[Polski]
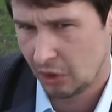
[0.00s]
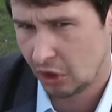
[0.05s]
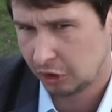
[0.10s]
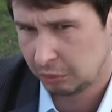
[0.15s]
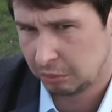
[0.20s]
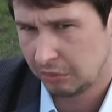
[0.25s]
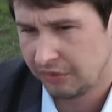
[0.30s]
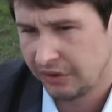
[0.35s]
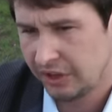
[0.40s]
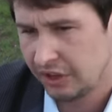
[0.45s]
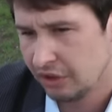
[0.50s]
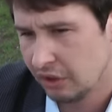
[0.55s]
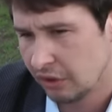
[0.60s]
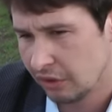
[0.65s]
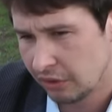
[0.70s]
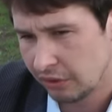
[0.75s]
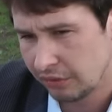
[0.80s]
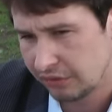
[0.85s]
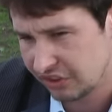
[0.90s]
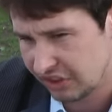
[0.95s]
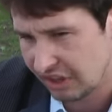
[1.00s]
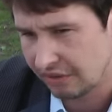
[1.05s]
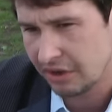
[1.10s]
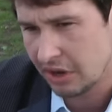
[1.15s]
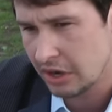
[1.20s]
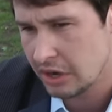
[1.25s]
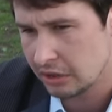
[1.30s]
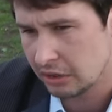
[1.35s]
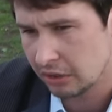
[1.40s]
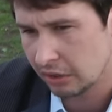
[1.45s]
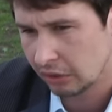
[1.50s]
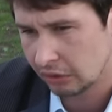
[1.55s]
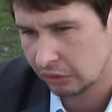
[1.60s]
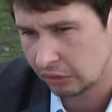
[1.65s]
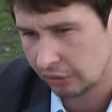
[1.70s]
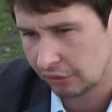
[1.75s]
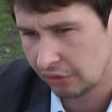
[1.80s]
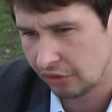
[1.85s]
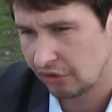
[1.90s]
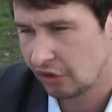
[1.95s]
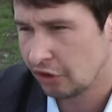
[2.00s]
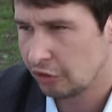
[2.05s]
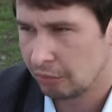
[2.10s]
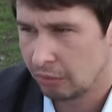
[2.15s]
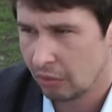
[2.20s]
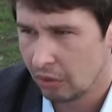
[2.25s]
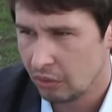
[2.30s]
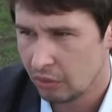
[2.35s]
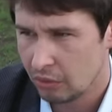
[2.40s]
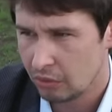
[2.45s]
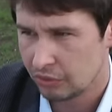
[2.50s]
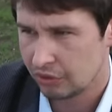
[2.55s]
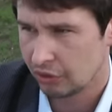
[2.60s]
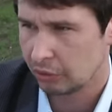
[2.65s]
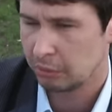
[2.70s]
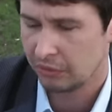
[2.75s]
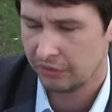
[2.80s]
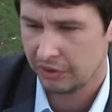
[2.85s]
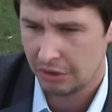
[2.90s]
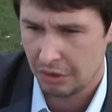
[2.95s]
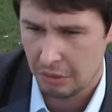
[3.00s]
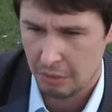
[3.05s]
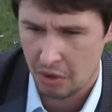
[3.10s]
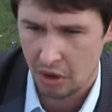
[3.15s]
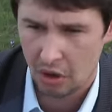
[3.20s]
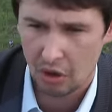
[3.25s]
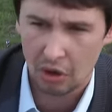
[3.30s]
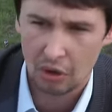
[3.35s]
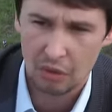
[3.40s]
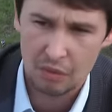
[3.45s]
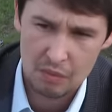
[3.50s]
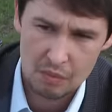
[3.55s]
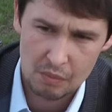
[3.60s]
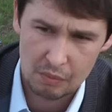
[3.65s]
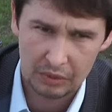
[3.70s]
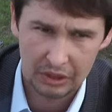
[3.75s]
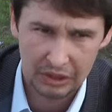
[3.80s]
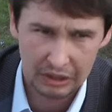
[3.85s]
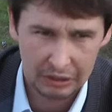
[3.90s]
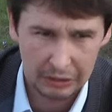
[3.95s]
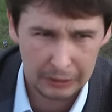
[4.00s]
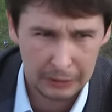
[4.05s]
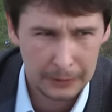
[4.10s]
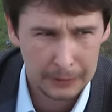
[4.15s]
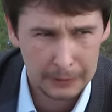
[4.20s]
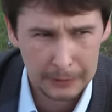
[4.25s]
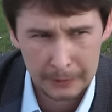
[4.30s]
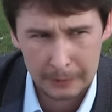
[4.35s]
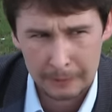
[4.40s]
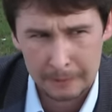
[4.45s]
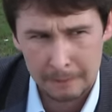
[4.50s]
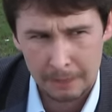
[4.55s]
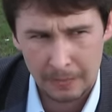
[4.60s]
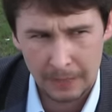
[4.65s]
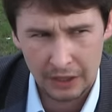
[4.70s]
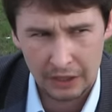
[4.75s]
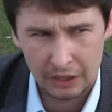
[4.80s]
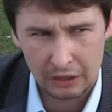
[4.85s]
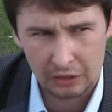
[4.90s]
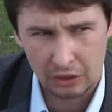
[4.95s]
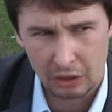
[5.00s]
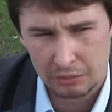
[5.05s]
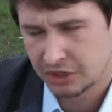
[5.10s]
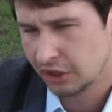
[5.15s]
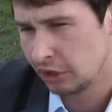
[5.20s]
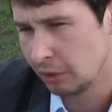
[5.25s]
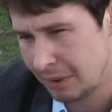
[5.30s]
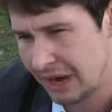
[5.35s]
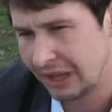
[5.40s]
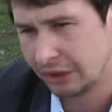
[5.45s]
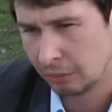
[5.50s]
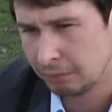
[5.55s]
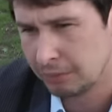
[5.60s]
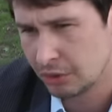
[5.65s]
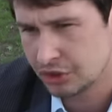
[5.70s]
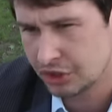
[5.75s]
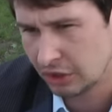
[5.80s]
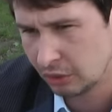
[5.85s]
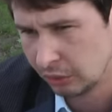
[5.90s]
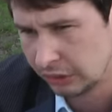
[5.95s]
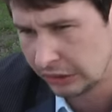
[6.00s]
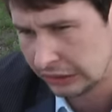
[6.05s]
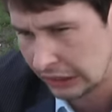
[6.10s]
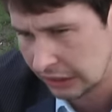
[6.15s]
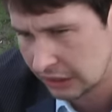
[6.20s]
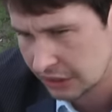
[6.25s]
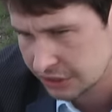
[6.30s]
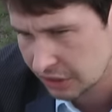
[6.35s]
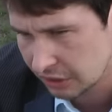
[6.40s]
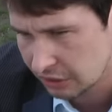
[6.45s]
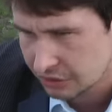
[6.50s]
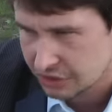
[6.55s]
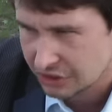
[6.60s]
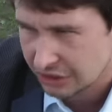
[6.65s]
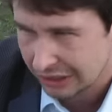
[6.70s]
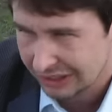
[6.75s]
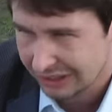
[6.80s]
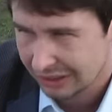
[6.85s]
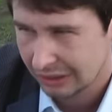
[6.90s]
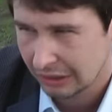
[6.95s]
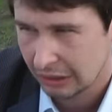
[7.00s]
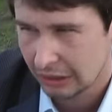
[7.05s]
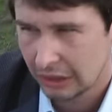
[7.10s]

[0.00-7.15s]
odpowiednio wstawieni do, do, do zespołu, z odpowiednią rolą, dobrze dobraną poszczególnie dla każdego z nich